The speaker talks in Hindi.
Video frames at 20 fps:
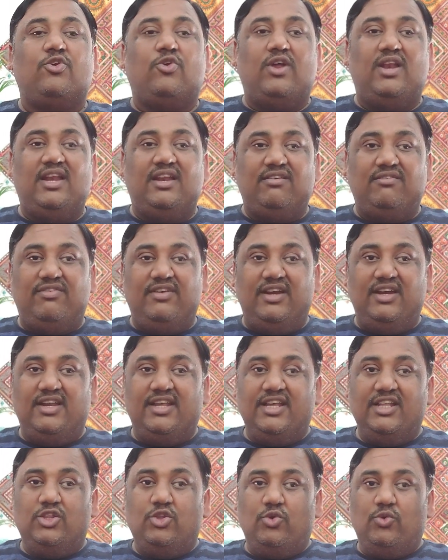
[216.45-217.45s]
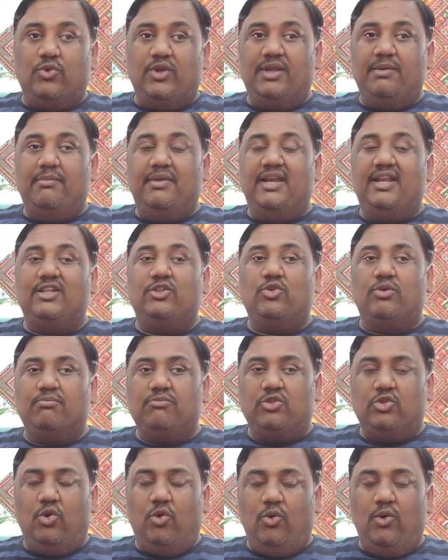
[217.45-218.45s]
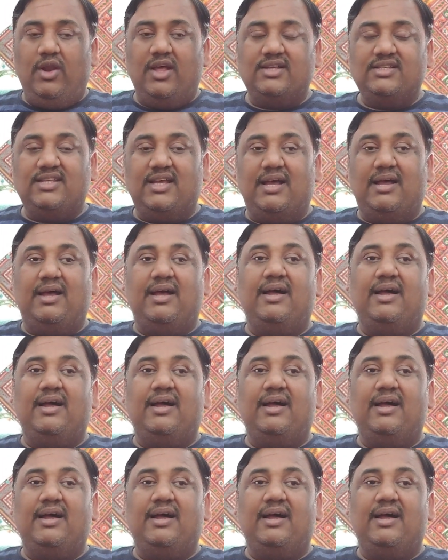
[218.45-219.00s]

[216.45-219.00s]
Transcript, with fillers: रॉयल एनफील्ड के थ्रू ही मिले तो हम थोड़ा सा